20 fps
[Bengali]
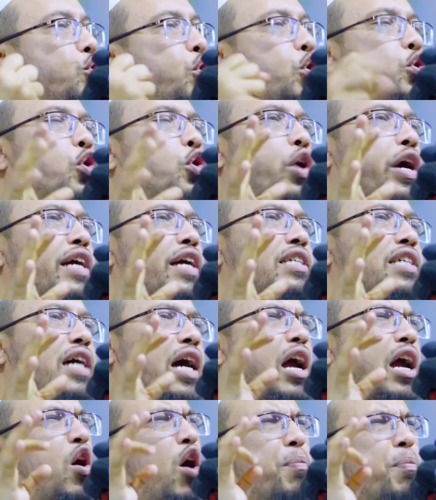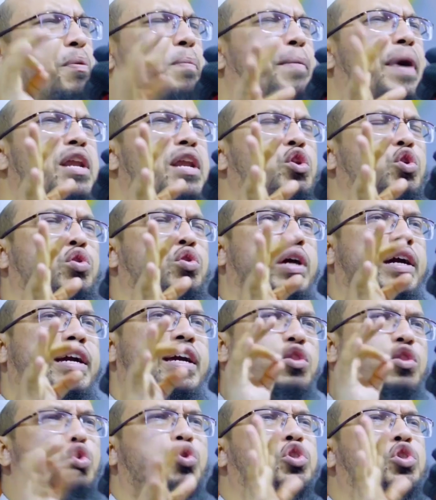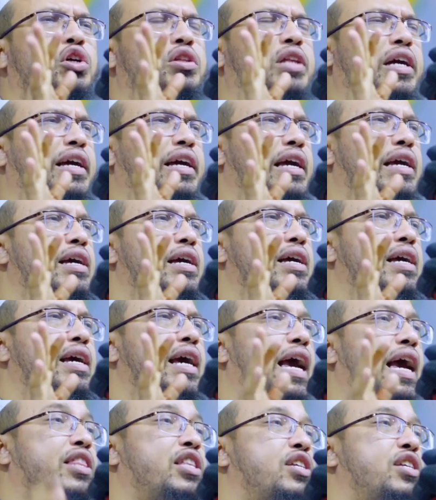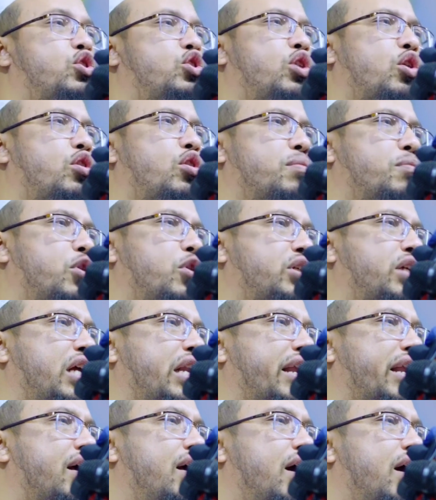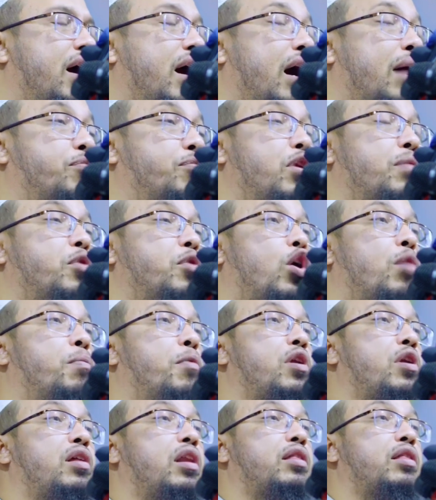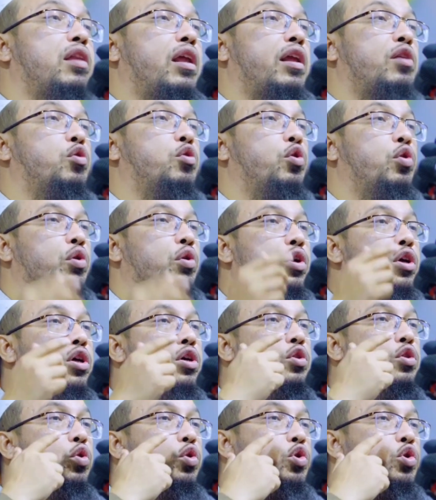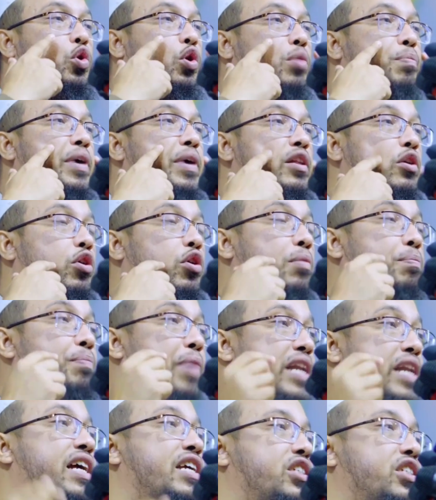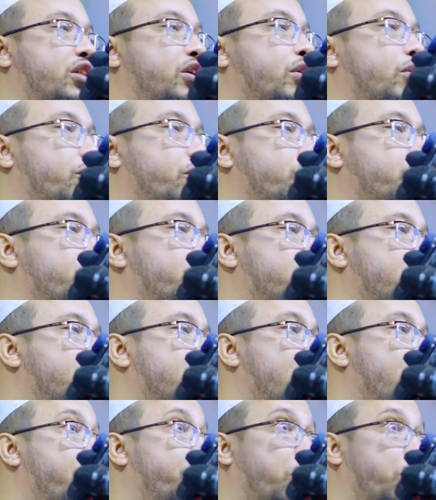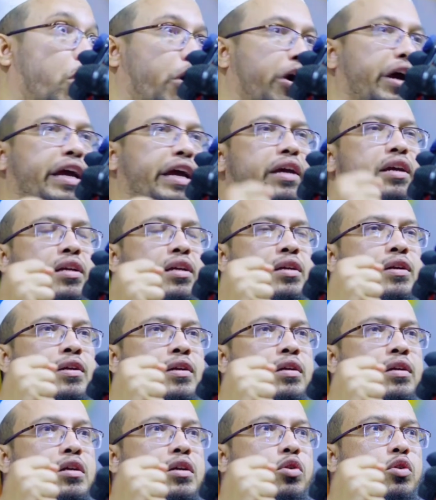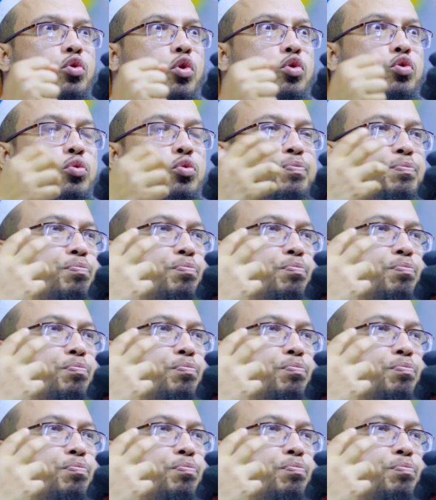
ছোট হয়ে যায় অপমানিত থাকে তুচ্ছ থাকে এহাদিস যখন বলছিলেন আব্দুল ইবনে অমর আদাল্লাহ তালানহুর দু চোখ বেয়ে তখন পানি আসছে ভয় কত